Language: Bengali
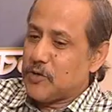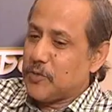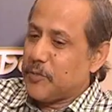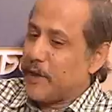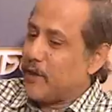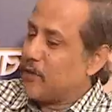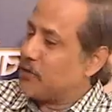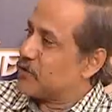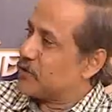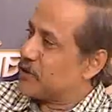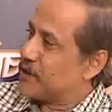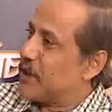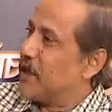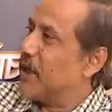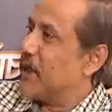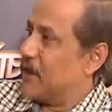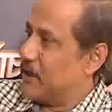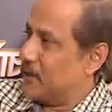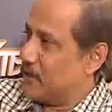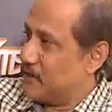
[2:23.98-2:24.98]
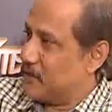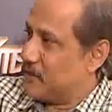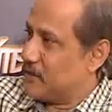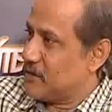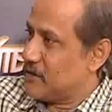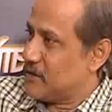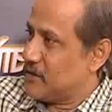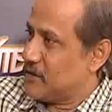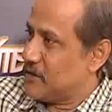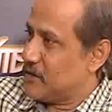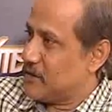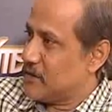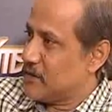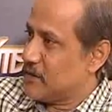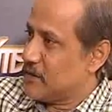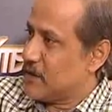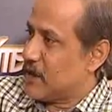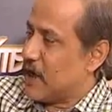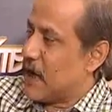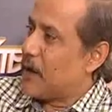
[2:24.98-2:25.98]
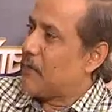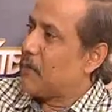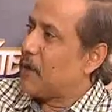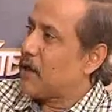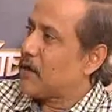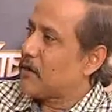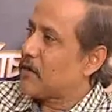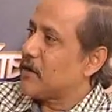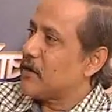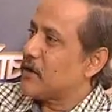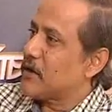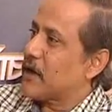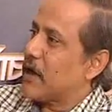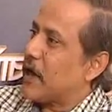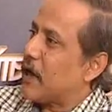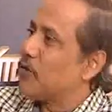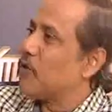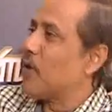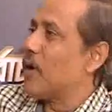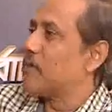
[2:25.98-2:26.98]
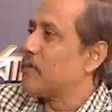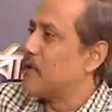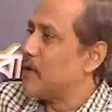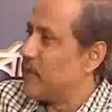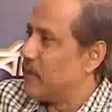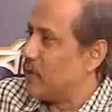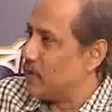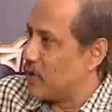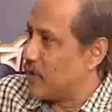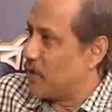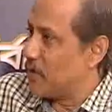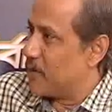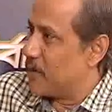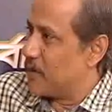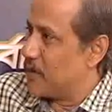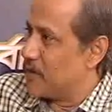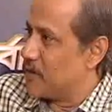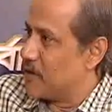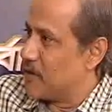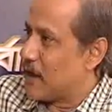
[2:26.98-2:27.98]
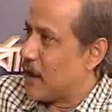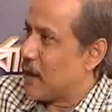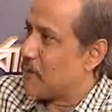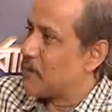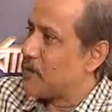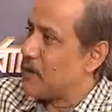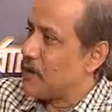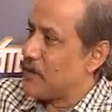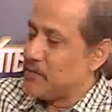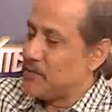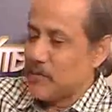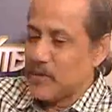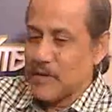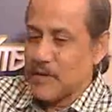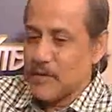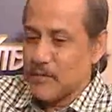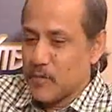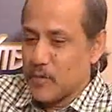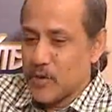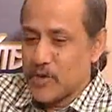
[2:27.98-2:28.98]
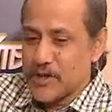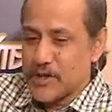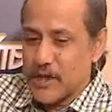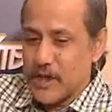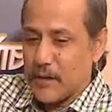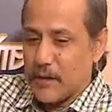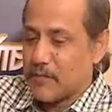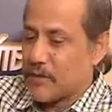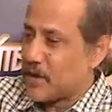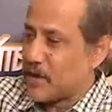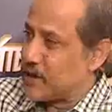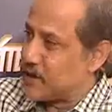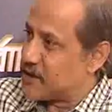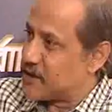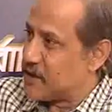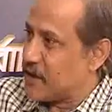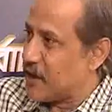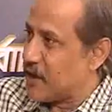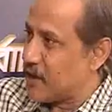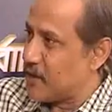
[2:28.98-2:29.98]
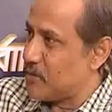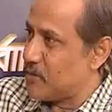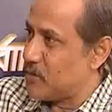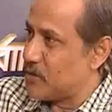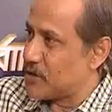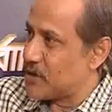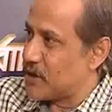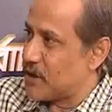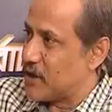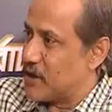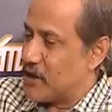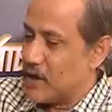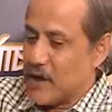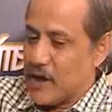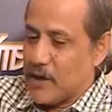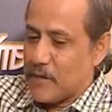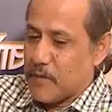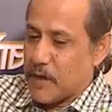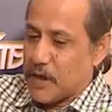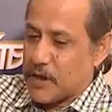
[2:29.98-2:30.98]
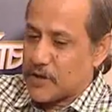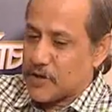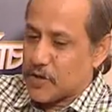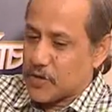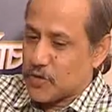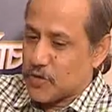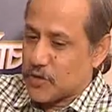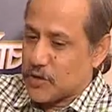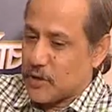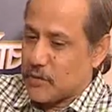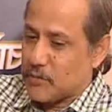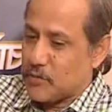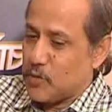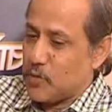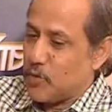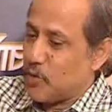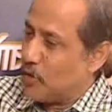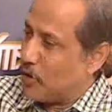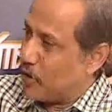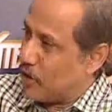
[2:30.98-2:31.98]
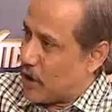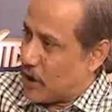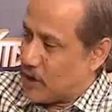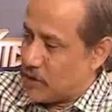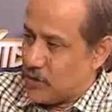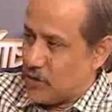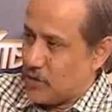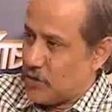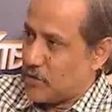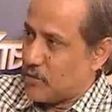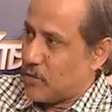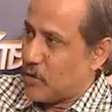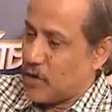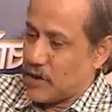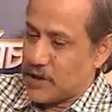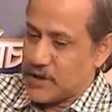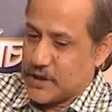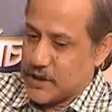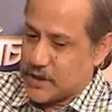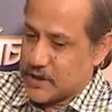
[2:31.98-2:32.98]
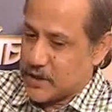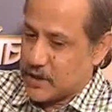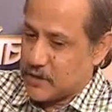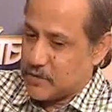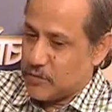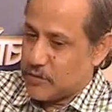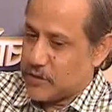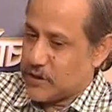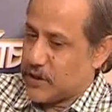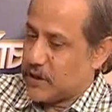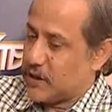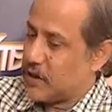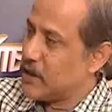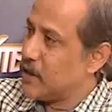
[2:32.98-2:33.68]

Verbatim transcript: তো মেয়র ছিলেন আবার কেন আপনি মেয়র হবেন আপনি বলছেন আপনার ইশতেহারে বলছেন বা চট্টগ্রাম উন্নয়ন আন্দোলন বলার চেষ্টা করছে